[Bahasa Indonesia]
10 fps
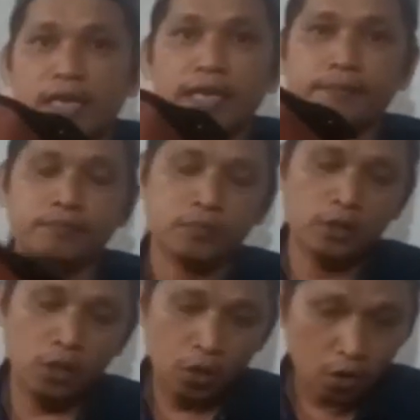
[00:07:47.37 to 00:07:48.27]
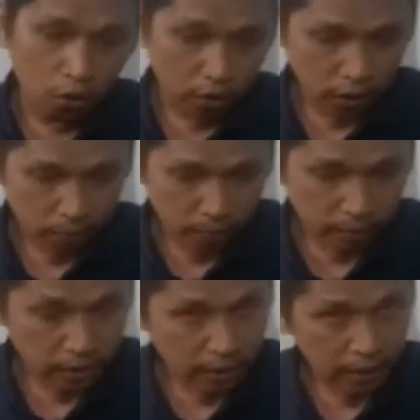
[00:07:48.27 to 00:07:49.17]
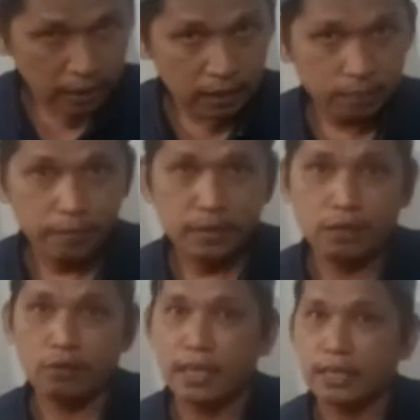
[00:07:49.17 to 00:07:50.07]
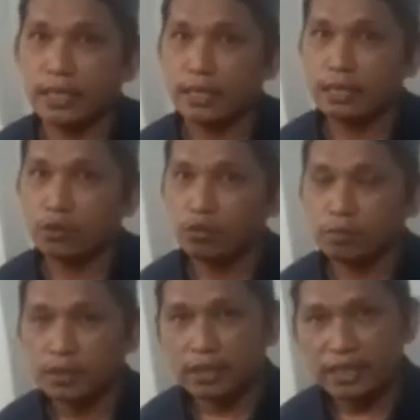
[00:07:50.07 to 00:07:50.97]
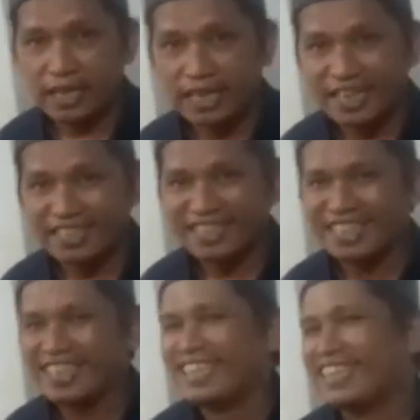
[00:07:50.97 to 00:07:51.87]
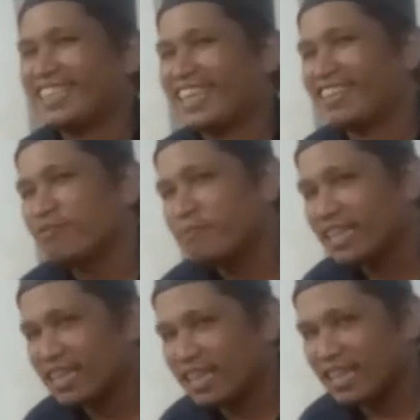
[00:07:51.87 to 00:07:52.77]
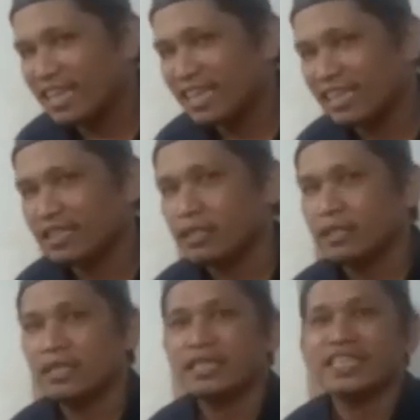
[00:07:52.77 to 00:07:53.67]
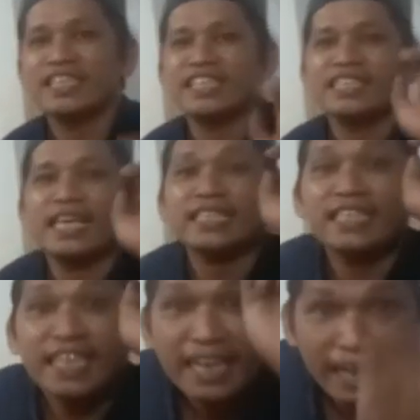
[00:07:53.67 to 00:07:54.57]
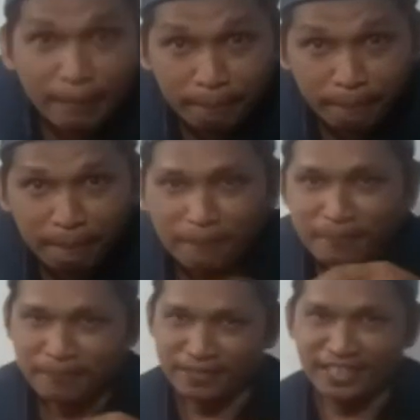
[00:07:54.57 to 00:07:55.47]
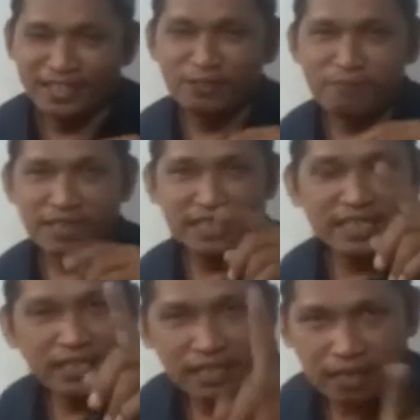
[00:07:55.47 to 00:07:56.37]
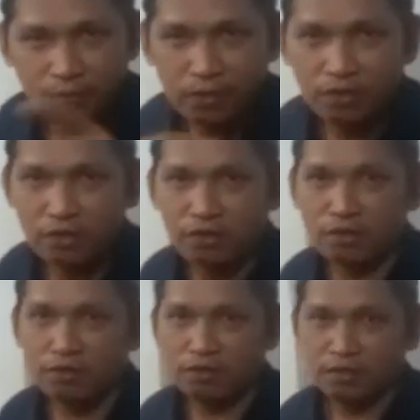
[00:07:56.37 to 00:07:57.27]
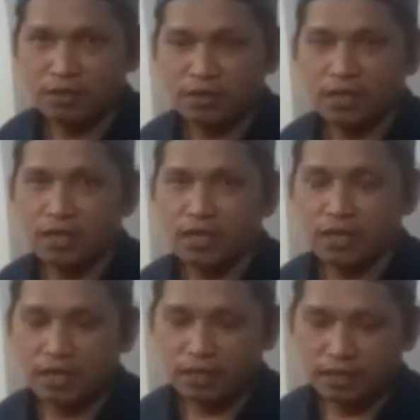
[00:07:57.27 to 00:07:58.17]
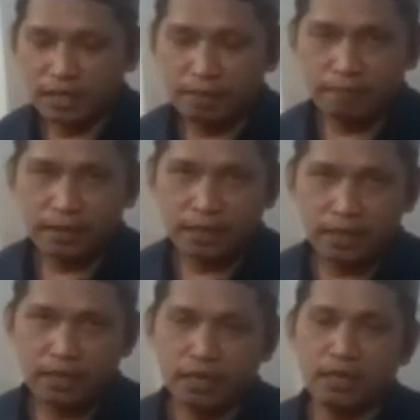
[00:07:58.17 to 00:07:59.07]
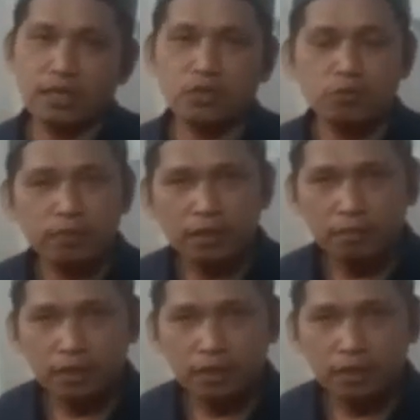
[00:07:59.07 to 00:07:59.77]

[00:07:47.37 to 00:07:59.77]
nah Oke pemirsa di video kali ini cukup sekian. Nah jangan lupa ya di subscribe. Jangan lupa di subscribe loh. Nah, kenapa? Agar supaya